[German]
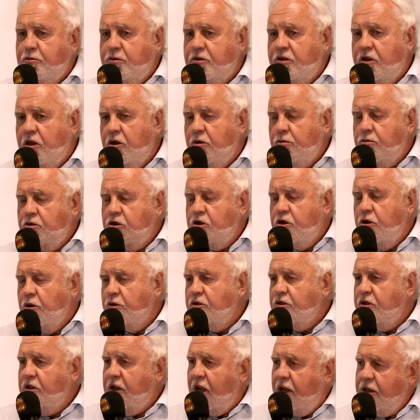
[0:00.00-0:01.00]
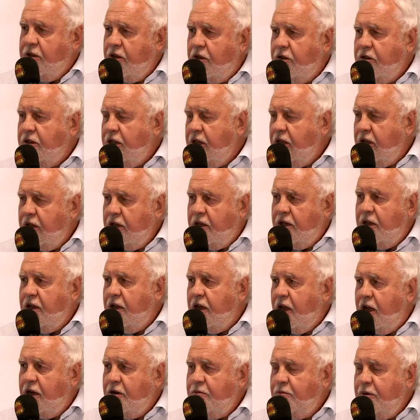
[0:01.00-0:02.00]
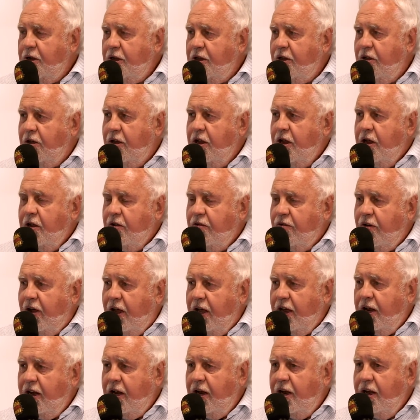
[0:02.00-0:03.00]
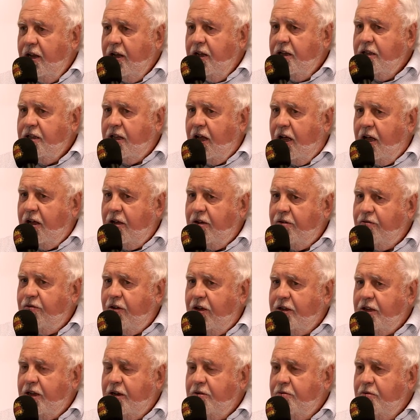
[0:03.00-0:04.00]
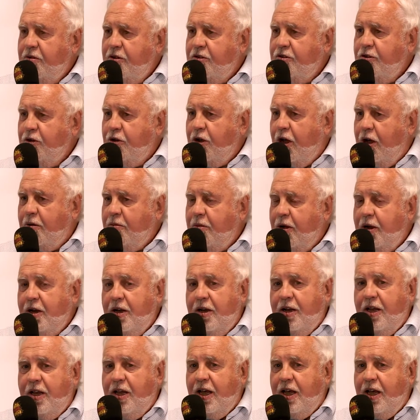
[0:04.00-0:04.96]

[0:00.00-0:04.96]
Museum, Schloss und andere Dinge äh, anbietet, weil da war dann sogar mal